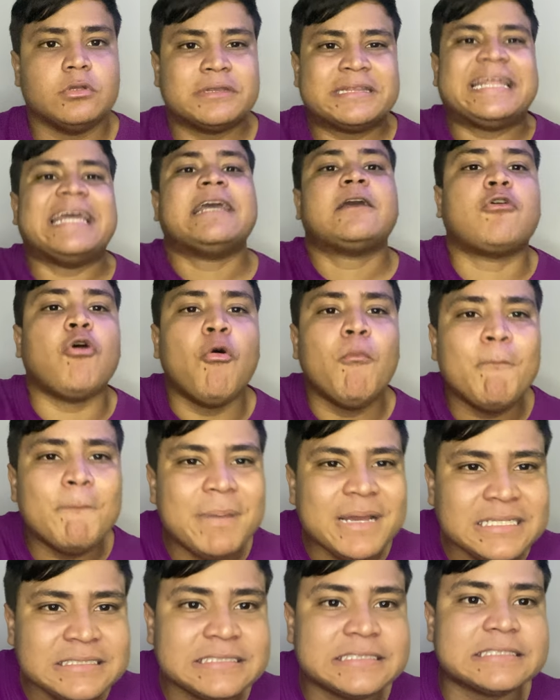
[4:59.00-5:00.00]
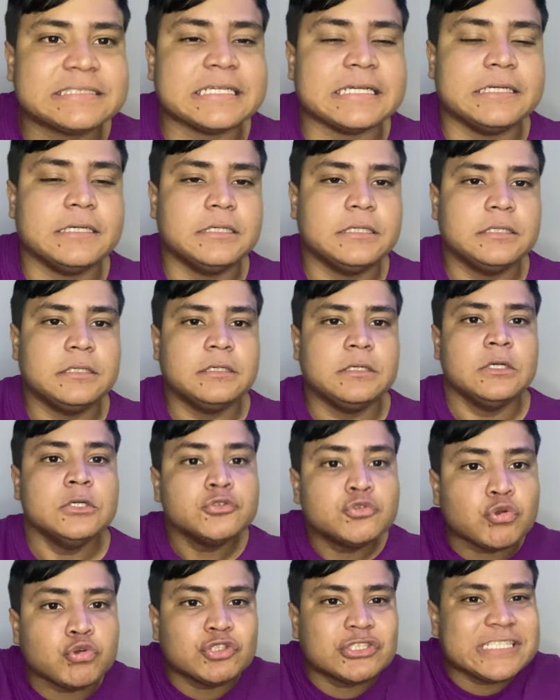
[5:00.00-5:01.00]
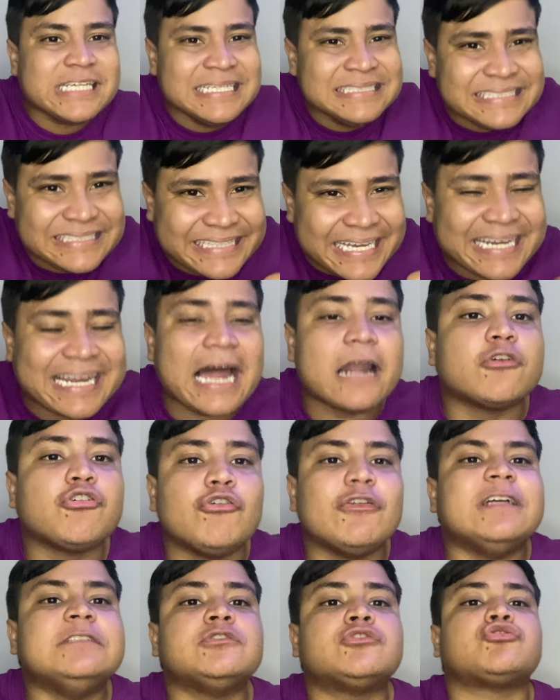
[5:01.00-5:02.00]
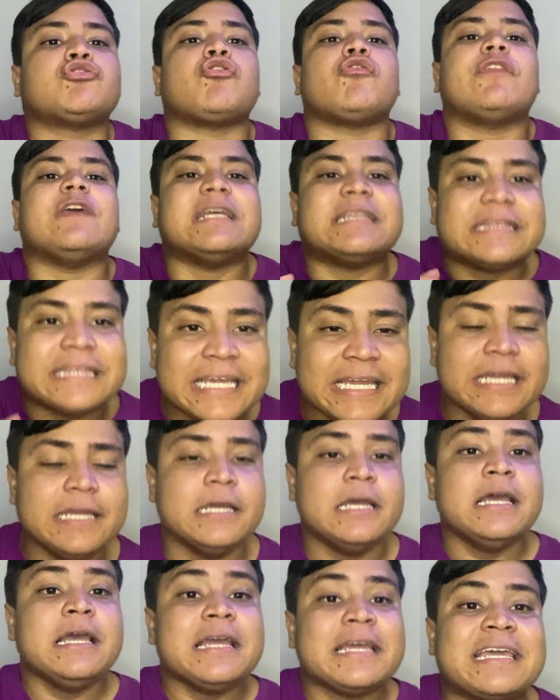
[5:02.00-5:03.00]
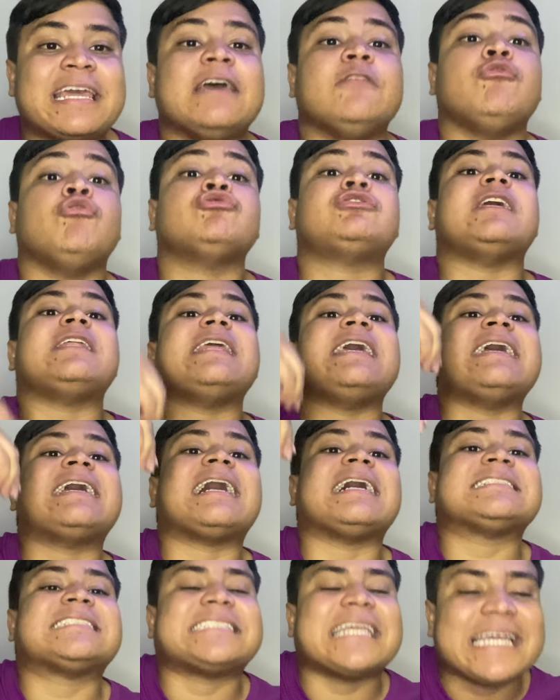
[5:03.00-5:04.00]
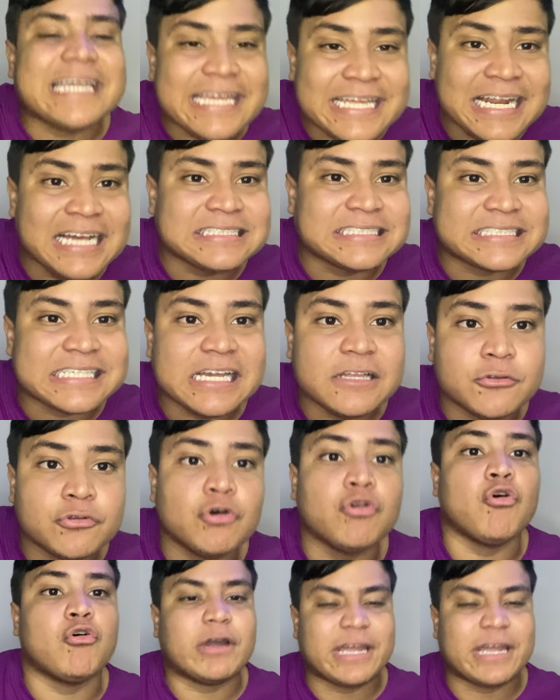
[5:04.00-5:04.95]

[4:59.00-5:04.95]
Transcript: te convence. Tú sientes que algo dentro de ti que no te deja seguir haciendo lo